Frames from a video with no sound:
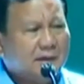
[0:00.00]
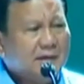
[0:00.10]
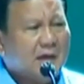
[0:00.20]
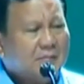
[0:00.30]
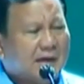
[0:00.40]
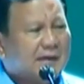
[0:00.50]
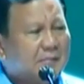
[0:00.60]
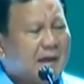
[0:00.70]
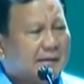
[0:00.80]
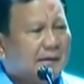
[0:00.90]
tidak
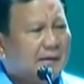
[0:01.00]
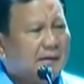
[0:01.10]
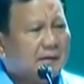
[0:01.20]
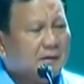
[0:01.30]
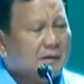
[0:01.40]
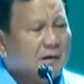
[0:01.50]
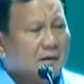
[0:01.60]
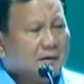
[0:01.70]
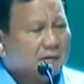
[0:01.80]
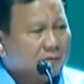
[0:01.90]
maki-maki
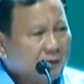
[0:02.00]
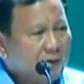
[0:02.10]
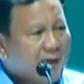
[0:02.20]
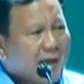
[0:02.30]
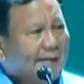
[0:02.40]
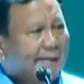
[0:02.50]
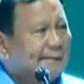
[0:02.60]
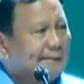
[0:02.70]
tidak